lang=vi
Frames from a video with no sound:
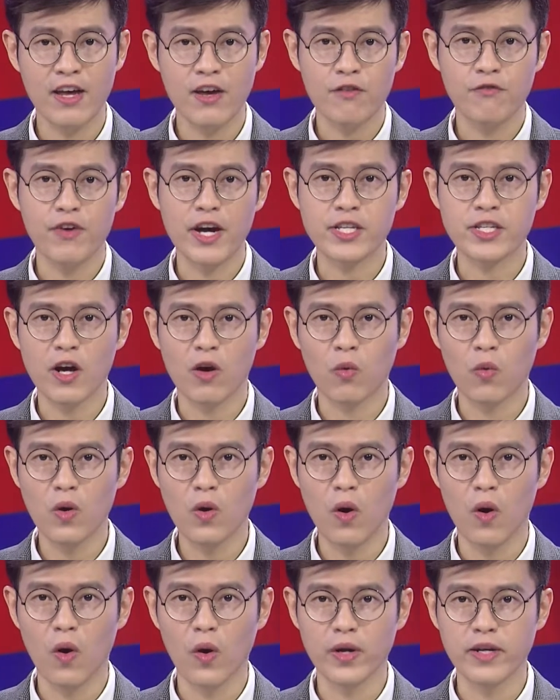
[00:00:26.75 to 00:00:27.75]
và cho Quốc
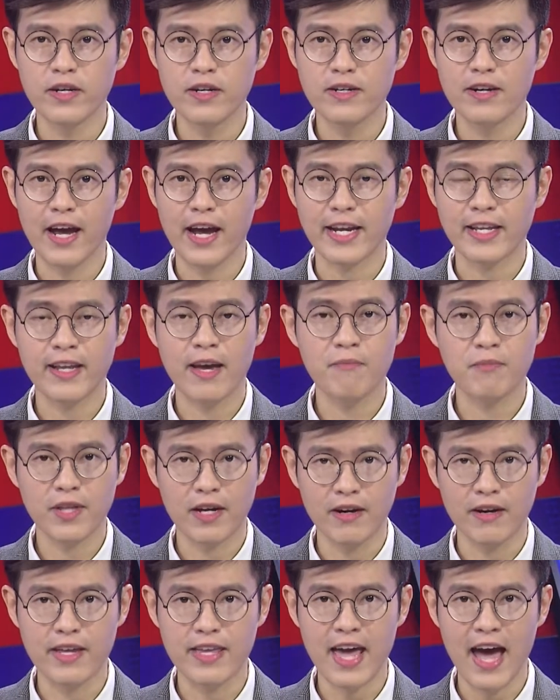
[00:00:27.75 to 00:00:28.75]
hội nước này thêm
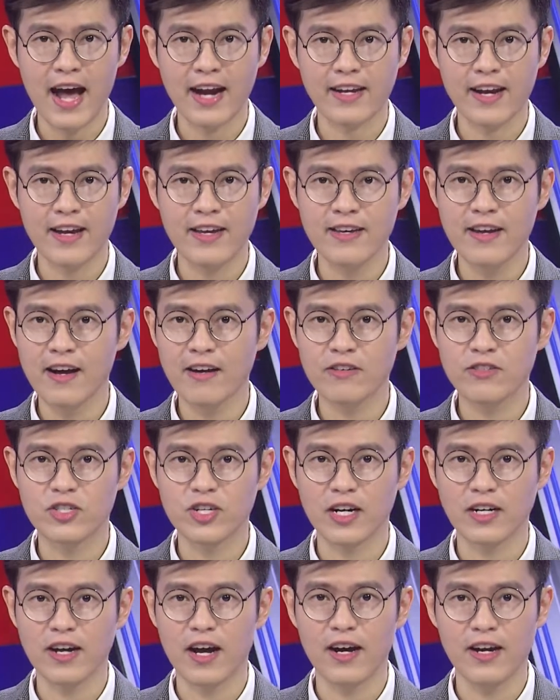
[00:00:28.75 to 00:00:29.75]
thời gian để nâng
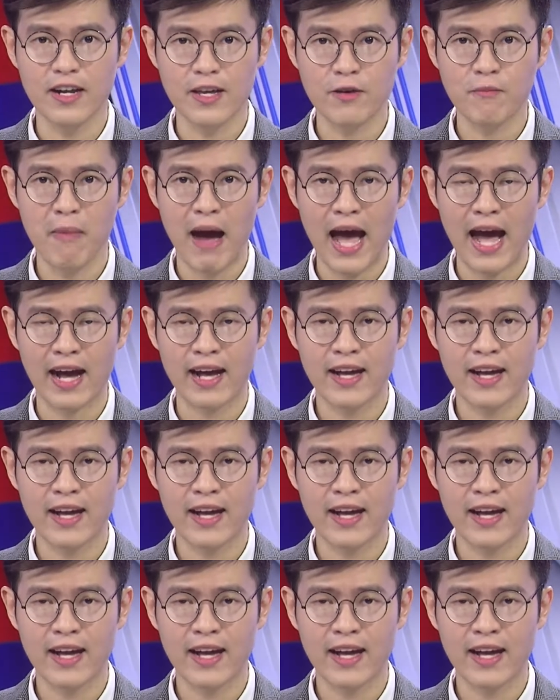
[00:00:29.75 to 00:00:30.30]
trần nợ liên bang